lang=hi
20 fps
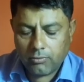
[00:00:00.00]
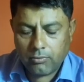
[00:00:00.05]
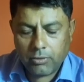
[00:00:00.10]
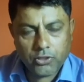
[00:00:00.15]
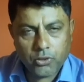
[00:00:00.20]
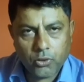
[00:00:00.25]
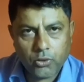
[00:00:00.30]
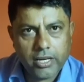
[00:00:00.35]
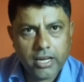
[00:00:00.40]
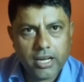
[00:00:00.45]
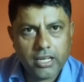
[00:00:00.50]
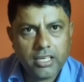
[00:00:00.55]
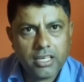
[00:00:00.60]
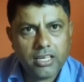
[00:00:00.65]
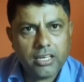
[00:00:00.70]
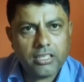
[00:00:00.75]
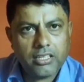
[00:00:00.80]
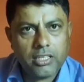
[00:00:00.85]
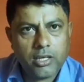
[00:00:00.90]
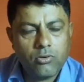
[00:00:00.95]
मैं शुक्रिया अदा
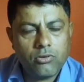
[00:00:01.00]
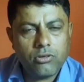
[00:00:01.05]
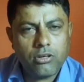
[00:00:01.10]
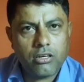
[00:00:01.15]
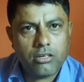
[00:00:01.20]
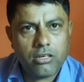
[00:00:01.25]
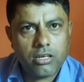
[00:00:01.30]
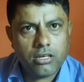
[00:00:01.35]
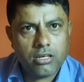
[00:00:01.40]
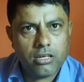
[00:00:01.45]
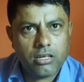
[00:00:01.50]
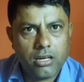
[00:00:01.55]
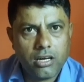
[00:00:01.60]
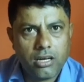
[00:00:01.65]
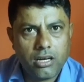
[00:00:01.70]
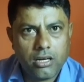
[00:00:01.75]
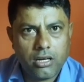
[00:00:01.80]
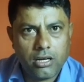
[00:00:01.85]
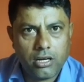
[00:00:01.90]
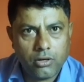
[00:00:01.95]
करता हूँ डॉक्टर
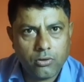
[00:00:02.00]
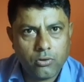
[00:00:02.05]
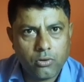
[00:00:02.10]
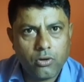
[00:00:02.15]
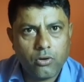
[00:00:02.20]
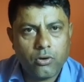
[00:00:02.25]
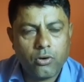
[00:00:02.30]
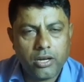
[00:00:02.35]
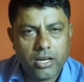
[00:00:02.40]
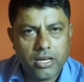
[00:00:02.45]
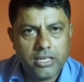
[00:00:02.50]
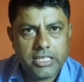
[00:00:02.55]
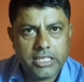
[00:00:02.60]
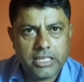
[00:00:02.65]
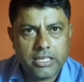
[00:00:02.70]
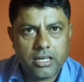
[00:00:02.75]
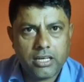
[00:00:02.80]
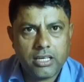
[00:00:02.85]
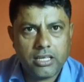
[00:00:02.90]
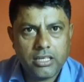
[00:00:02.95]
अंकुर गोयल
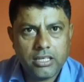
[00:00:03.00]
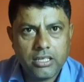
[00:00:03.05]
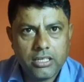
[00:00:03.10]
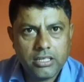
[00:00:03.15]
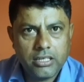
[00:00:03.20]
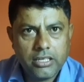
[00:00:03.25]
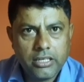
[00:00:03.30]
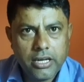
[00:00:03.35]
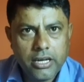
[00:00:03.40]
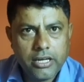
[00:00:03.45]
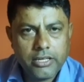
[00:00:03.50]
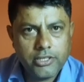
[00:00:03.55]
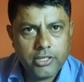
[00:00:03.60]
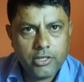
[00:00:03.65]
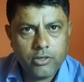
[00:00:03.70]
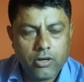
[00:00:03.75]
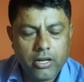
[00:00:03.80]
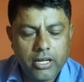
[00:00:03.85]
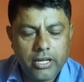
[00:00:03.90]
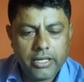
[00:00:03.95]
जी का
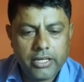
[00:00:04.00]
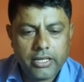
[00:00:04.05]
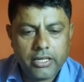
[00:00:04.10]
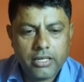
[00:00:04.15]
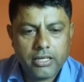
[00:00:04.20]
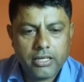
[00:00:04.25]
जिन्होंने